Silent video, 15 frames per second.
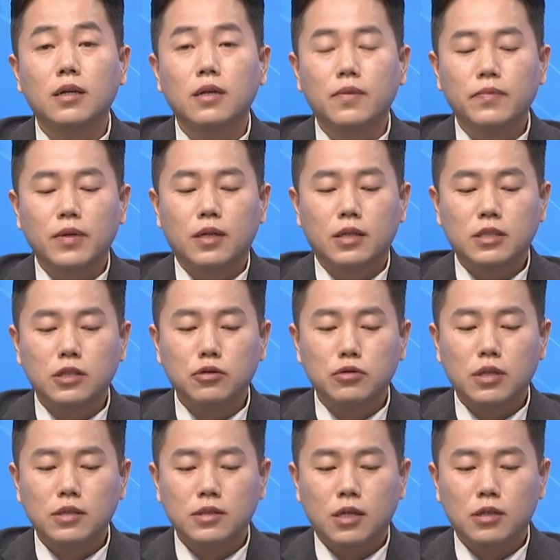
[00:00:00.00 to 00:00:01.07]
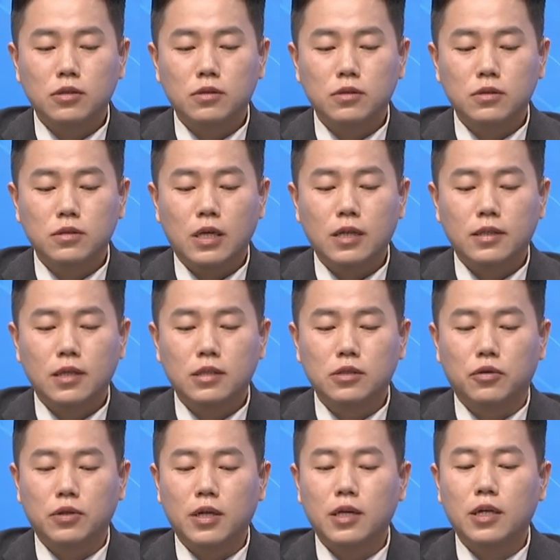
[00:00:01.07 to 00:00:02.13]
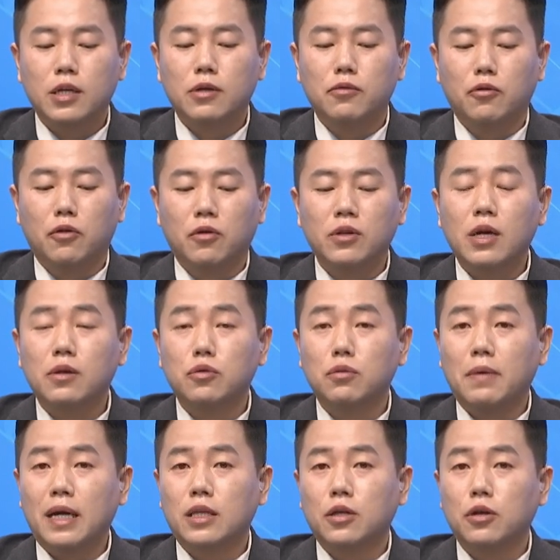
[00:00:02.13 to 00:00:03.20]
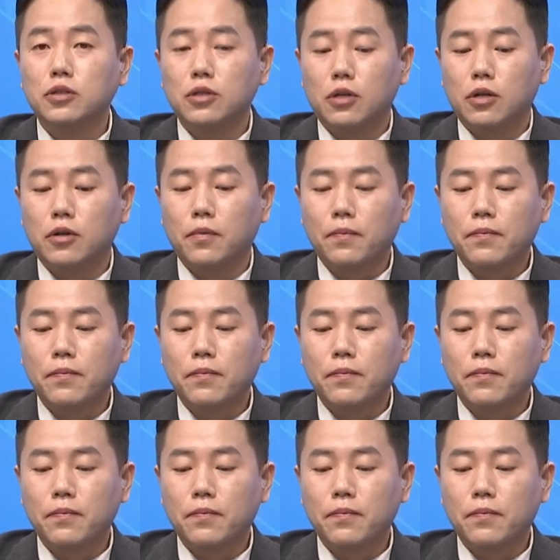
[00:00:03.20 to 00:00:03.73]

그러니까 신규 상장할 때는 거래량이 워낙 또 많이 터져요.